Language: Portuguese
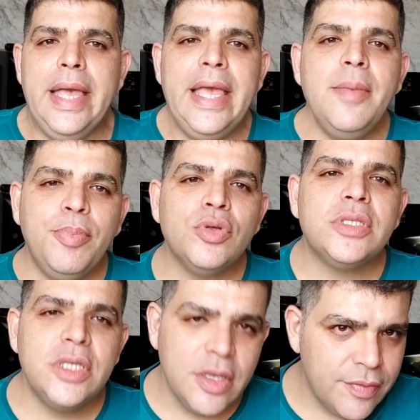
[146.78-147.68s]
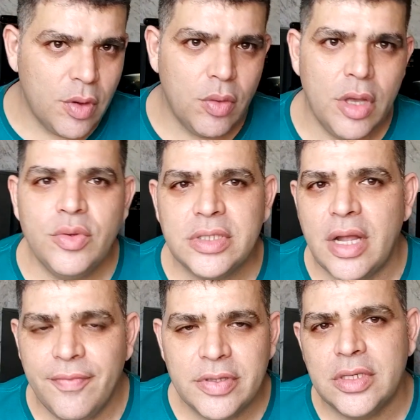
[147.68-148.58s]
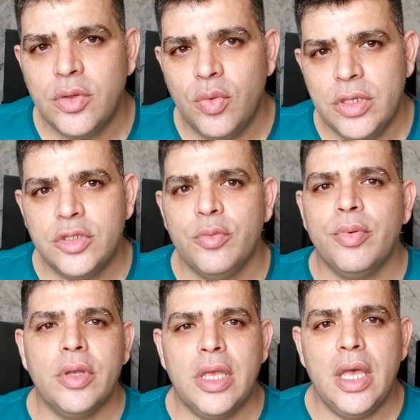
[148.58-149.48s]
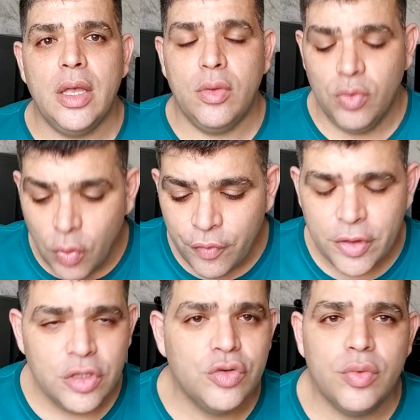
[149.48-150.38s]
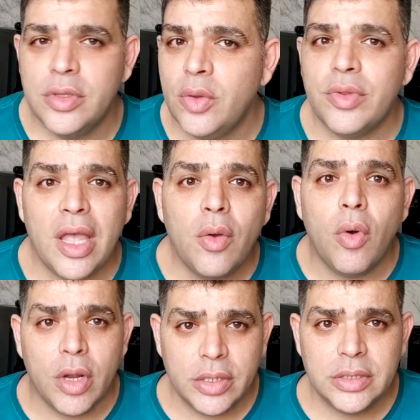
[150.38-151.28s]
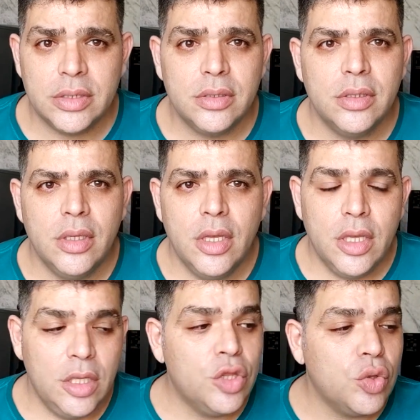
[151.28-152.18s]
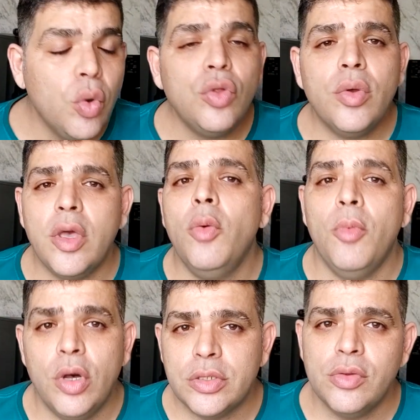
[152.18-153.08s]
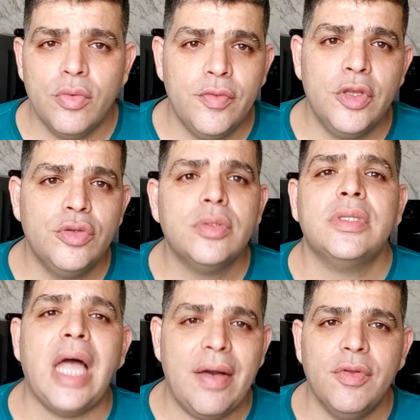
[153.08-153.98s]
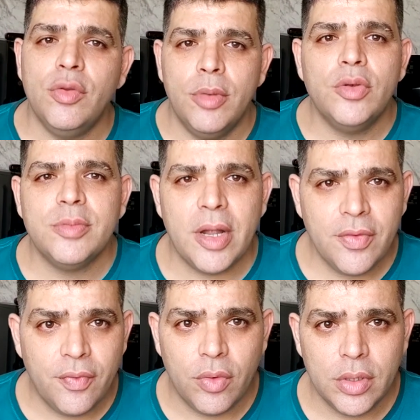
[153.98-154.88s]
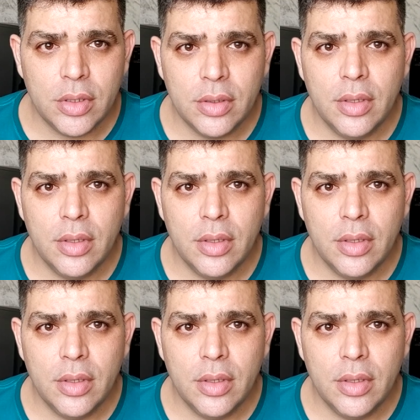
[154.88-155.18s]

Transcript: Impossível eu estar fazendo isso porque no vídeo não tem cortes e tudo que eu mostro no vídeo estava no meu smartphone.